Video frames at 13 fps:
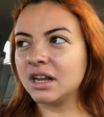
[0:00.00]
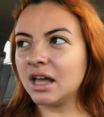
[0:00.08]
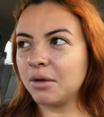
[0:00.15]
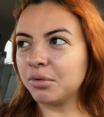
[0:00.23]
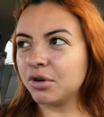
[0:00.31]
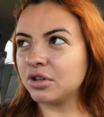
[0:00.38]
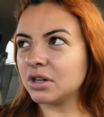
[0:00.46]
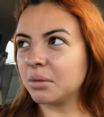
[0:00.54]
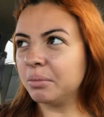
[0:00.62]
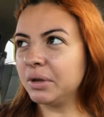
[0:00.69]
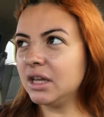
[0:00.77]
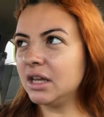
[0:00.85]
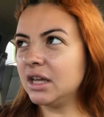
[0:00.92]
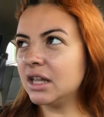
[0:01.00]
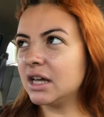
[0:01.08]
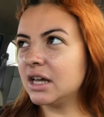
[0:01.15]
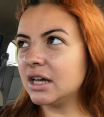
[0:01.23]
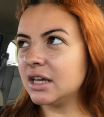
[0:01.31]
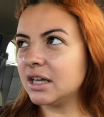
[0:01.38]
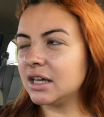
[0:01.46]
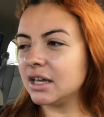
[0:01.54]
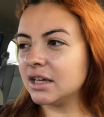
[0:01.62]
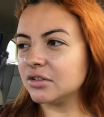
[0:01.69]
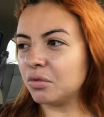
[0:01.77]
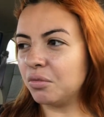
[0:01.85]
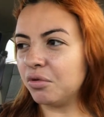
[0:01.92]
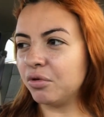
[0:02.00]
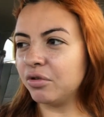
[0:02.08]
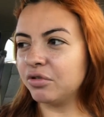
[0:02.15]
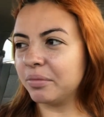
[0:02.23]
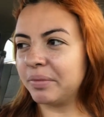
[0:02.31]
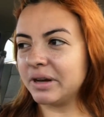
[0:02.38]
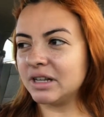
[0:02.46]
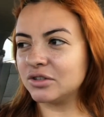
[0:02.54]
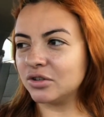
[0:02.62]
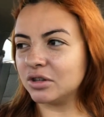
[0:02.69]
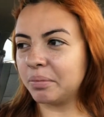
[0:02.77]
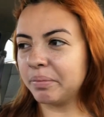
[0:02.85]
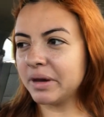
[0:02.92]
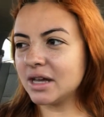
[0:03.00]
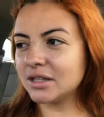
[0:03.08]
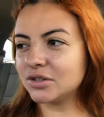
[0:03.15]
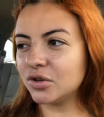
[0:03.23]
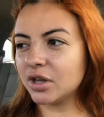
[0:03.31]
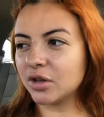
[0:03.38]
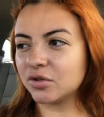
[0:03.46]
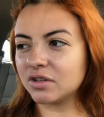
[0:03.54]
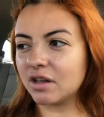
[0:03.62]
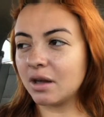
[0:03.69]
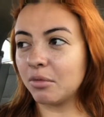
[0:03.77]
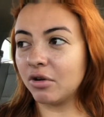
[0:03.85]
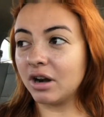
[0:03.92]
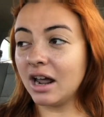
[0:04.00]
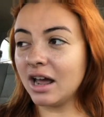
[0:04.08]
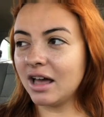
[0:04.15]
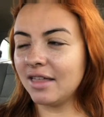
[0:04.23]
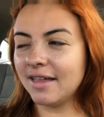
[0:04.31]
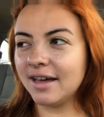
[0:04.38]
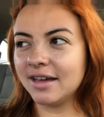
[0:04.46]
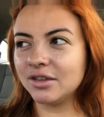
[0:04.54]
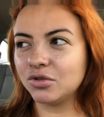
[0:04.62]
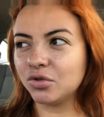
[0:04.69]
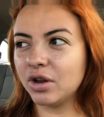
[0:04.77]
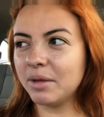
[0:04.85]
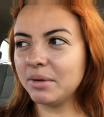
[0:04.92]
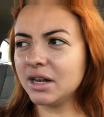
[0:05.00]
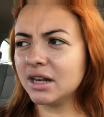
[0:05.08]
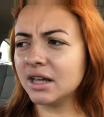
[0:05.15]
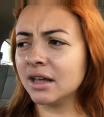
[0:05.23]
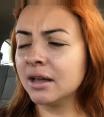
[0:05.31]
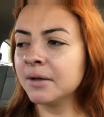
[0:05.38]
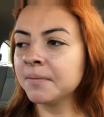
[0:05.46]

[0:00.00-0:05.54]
nada por nuestras vidas y que somos unos desperdicios de espacio y que no sabemos nada y toda la mierda.